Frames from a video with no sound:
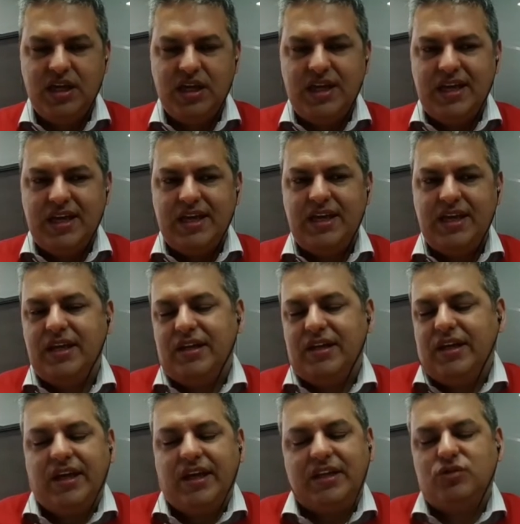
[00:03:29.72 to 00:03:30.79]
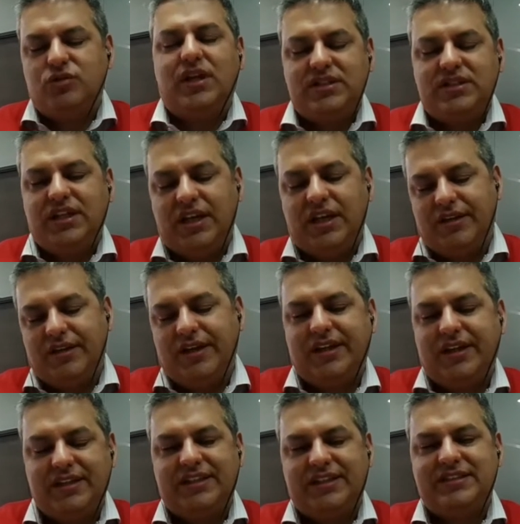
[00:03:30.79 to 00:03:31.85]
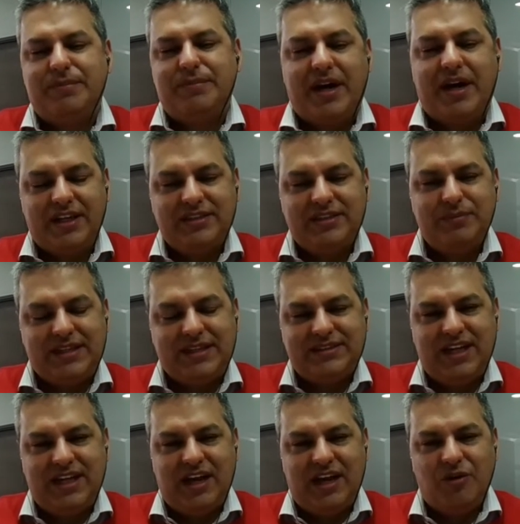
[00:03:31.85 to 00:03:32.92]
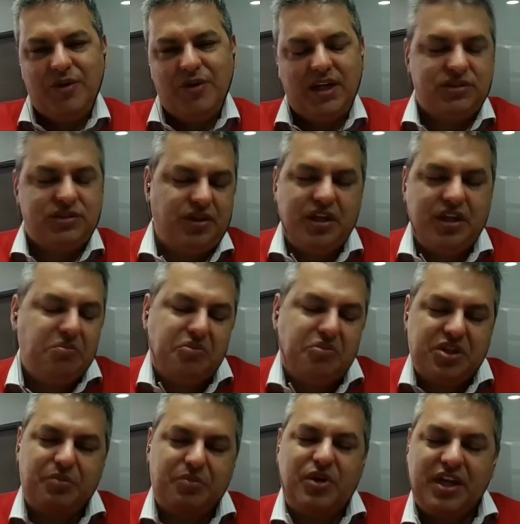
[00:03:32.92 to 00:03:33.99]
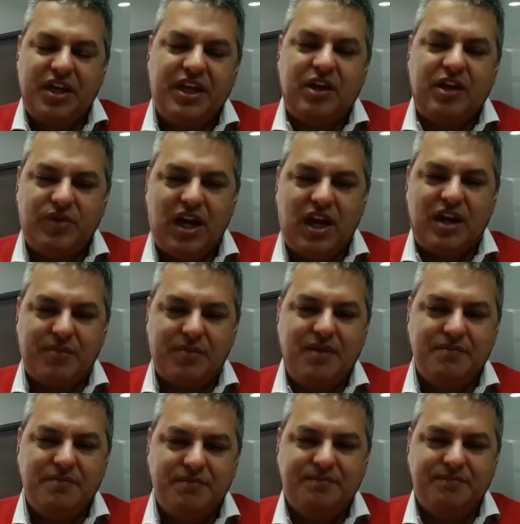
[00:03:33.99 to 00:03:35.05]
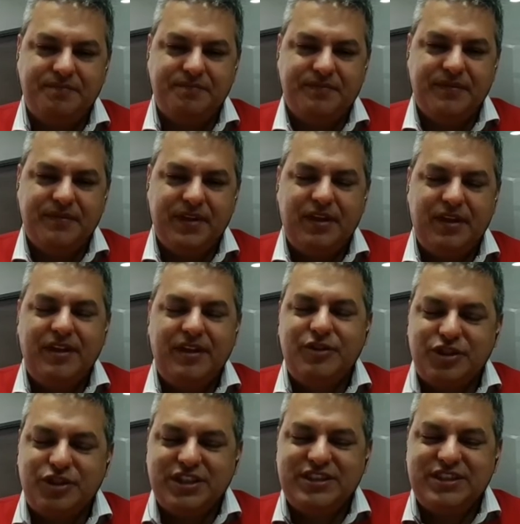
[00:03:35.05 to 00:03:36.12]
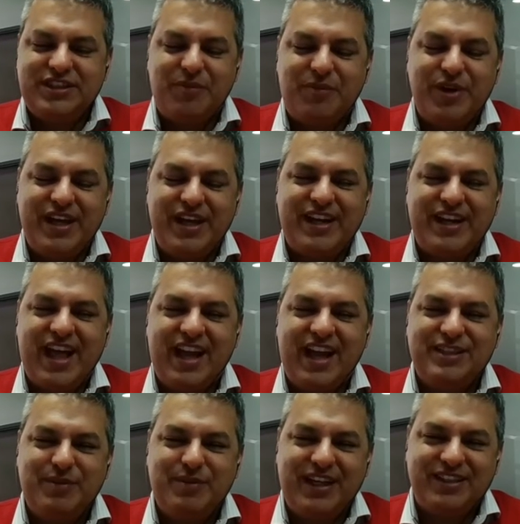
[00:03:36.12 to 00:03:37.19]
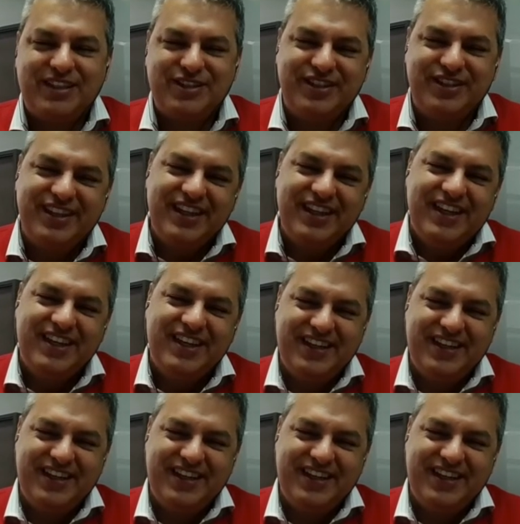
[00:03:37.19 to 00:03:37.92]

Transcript: y eso hace que, que, te separes más de la ubicación y te puede generar una alarma. Okay. No sé si está muy enredada la explicación. No, no, no.